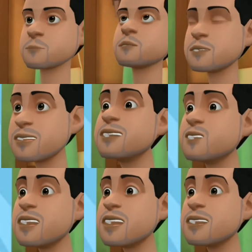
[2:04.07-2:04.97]

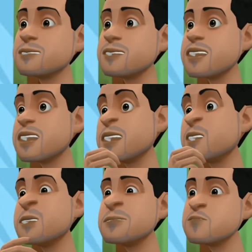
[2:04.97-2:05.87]
Hmm, enak
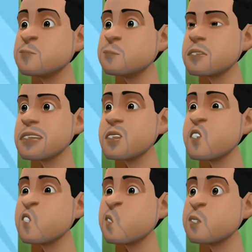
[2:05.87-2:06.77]
banget. Nggak
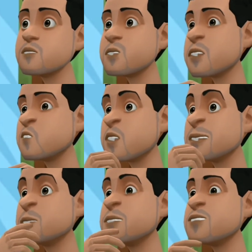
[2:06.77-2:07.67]
salah lu mesen
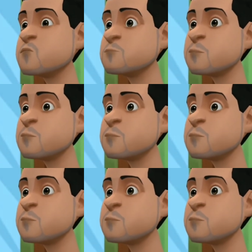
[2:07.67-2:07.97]
makan di sini.